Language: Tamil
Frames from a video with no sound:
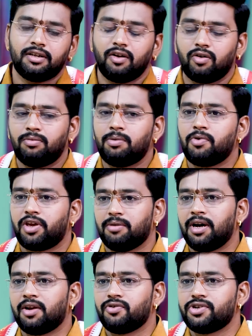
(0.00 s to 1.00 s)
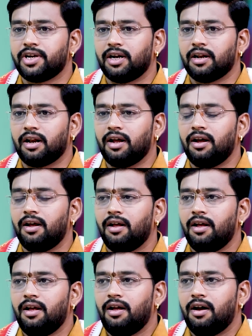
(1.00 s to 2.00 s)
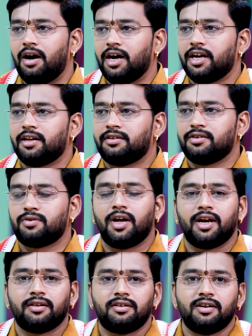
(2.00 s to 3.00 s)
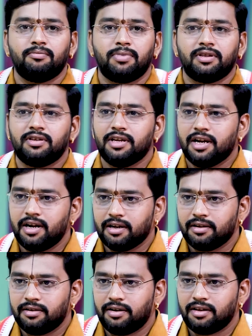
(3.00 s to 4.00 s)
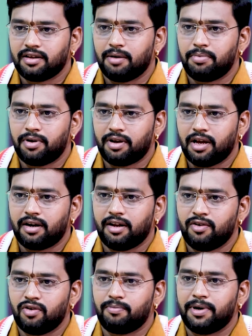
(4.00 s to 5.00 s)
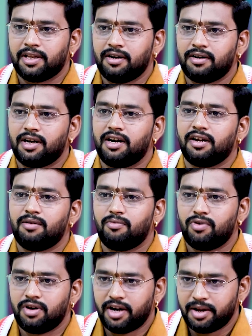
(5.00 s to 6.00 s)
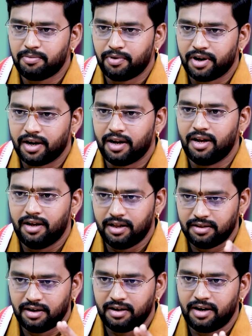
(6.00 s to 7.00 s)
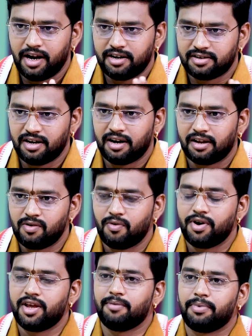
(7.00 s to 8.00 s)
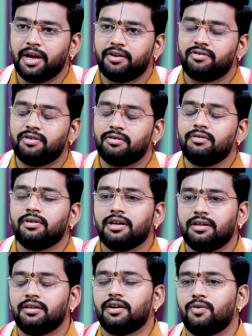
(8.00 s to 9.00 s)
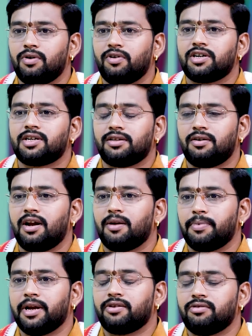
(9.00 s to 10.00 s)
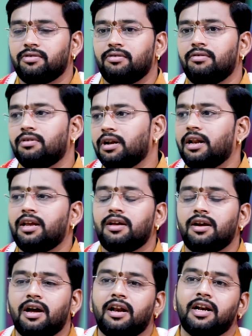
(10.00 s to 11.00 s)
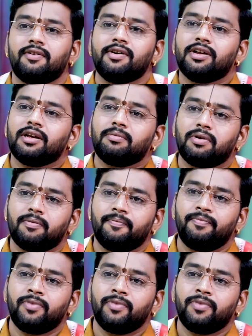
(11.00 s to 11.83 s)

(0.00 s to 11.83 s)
இதில் ரொம்ப முக்கியமான விஷயங்கள் என்னென்னா ஆயிரத்தி தொள்ளாயிரத்தி எண்பத்தி ஏழு அதுக்கப்புறம் கரெக்டாக இன்னொரு பதினெட்டு ஆண்டுகள் முன்னாடி போனீங்கன்னா அந்த டேட்ஸில் நடக்கக்கூடிய பயிற்சிக்கும் இந்த ஒரு வருஷத்துக்கான பயிற்சிக்கும் நிறைய கனெக்டிவிட்டி ஏற்படும்